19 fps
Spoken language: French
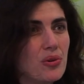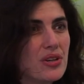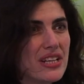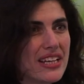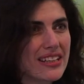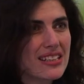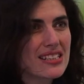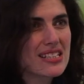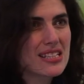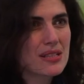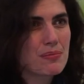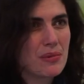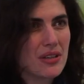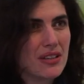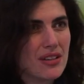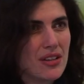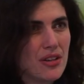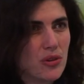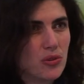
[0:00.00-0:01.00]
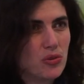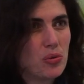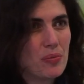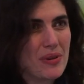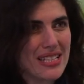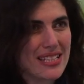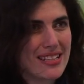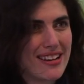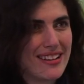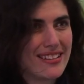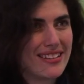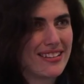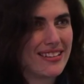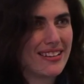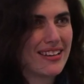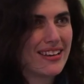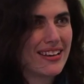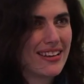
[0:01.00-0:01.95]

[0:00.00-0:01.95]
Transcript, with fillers: lyrisme de Mascagni